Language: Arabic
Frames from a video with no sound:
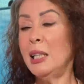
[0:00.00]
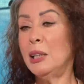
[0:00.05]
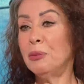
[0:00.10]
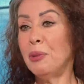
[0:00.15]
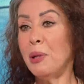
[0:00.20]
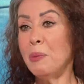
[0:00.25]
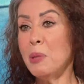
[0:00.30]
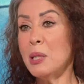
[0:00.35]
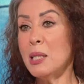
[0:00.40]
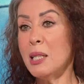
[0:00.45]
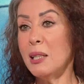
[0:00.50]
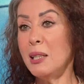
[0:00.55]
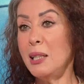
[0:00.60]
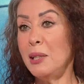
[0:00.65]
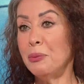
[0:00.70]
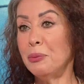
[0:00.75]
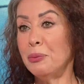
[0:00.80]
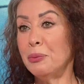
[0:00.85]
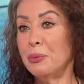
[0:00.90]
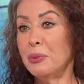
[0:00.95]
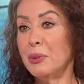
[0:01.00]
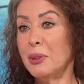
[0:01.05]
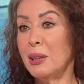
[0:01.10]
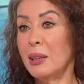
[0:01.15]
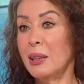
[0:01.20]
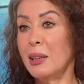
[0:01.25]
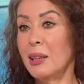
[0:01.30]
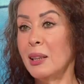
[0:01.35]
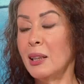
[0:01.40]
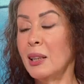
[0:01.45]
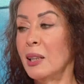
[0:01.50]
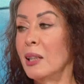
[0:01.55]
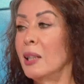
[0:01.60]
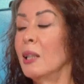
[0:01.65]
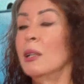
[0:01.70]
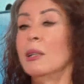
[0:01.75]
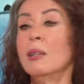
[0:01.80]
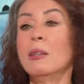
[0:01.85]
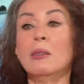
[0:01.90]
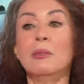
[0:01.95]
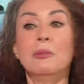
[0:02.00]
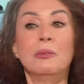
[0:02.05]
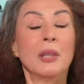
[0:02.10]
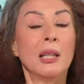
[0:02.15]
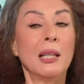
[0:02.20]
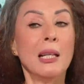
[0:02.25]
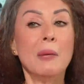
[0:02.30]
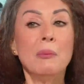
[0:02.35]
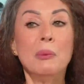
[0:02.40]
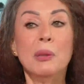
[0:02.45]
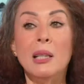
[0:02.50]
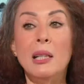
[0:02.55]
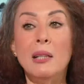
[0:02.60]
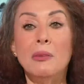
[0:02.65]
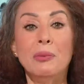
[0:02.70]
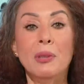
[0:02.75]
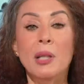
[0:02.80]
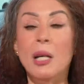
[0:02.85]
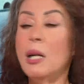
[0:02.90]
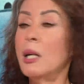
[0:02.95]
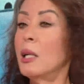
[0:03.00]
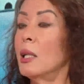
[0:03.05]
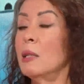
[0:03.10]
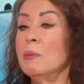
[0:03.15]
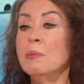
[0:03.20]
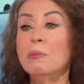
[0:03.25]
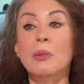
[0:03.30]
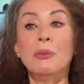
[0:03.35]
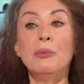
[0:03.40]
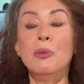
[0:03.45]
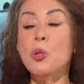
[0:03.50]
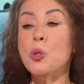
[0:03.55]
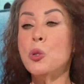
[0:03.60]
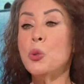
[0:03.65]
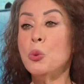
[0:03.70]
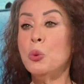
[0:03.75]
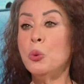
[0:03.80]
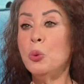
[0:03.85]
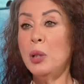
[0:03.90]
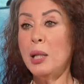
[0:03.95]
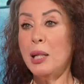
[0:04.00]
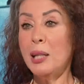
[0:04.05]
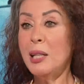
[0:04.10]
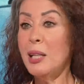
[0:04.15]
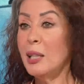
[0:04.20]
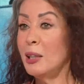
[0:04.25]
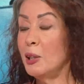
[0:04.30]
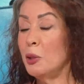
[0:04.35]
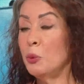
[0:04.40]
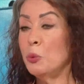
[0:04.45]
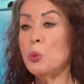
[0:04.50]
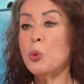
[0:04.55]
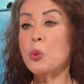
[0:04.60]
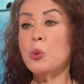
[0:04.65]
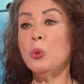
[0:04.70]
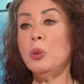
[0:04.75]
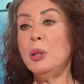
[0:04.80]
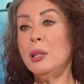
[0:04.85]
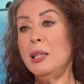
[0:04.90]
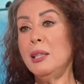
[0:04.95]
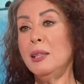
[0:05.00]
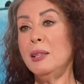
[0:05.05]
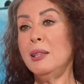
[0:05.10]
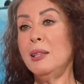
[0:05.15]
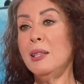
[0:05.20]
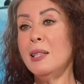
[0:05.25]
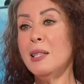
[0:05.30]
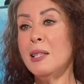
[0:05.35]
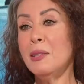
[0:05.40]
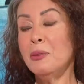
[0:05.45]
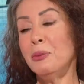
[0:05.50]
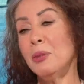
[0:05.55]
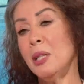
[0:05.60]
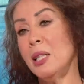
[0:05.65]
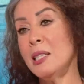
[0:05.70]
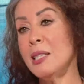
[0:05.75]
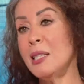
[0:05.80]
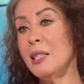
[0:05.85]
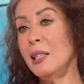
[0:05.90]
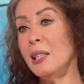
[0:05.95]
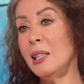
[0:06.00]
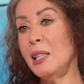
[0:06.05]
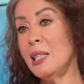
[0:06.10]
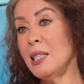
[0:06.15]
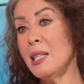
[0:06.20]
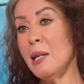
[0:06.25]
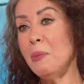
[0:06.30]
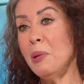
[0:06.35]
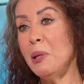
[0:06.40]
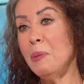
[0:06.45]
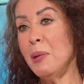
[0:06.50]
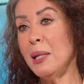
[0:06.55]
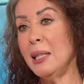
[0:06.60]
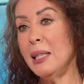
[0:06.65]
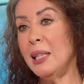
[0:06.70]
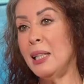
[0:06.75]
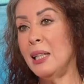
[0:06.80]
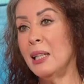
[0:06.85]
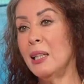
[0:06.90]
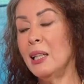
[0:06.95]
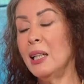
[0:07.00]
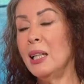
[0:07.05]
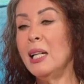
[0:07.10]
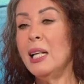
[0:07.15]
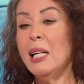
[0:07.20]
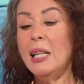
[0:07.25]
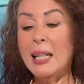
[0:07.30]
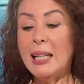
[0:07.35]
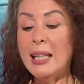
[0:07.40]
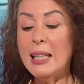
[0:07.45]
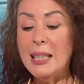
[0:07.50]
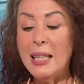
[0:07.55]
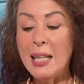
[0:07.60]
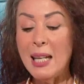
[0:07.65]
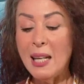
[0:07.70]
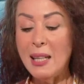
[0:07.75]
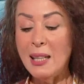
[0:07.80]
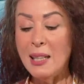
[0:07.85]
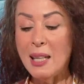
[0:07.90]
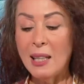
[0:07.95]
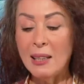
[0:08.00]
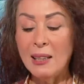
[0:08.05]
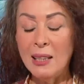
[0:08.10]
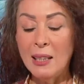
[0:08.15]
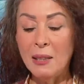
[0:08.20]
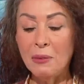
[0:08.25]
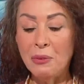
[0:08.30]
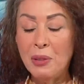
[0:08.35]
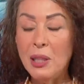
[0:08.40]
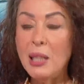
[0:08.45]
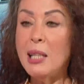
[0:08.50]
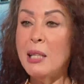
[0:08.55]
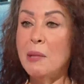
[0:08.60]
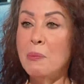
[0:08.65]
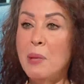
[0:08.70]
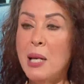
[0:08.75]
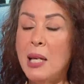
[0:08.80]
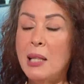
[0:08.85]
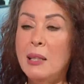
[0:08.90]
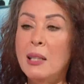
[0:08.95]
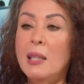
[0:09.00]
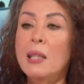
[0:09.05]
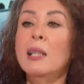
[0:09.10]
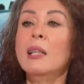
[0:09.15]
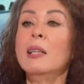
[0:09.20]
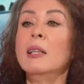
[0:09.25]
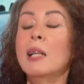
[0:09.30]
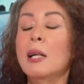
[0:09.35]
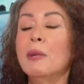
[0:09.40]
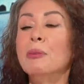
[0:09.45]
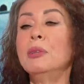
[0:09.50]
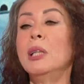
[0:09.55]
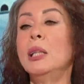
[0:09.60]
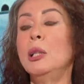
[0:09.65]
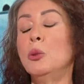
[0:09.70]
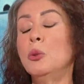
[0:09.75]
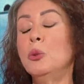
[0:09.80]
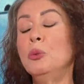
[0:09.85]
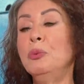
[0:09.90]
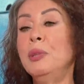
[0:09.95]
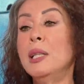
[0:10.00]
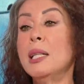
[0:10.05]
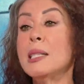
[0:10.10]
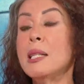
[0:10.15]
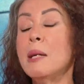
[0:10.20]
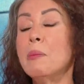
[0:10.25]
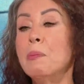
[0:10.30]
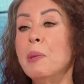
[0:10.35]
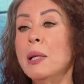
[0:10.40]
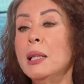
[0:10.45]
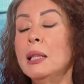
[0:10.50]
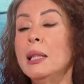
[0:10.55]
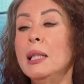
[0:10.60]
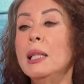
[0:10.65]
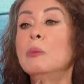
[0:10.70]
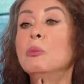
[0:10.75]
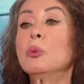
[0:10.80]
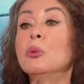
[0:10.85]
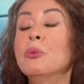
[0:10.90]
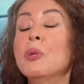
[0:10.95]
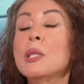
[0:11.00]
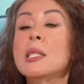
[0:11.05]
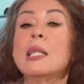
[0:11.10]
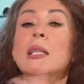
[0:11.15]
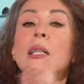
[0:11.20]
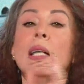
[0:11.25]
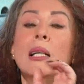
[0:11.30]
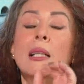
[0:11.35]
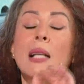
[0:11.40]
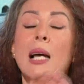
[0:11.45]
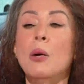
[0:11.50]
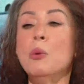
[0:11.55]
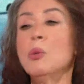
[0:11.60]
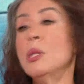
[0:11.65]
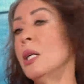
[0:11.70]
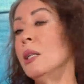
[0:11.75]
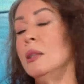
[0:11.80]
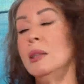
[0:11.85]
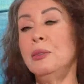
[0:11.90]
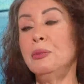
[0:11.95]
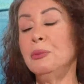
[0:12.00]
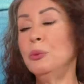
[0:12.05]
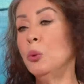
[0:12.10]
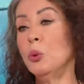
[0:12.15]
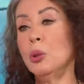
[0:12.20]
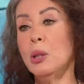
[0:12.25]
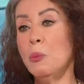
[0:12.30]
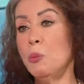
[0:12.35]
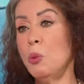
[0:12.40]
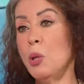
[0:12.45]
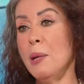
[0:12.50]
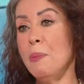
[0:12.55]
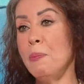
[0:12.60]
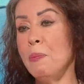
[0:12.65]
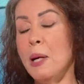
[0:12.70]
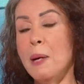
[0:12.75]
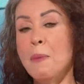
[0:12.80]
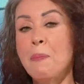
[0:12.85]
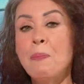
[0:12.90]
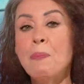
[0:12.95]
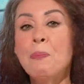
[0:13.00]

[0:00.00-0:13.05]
يدفع مصاريف في غياب الطرف الآخر مفيش سهولة للوصول للحساب البنكي لكن يعني في الإجمال الأفضل يكون في حساب بنكي منفصل أنا عاوزة أضيف نقطة مهمة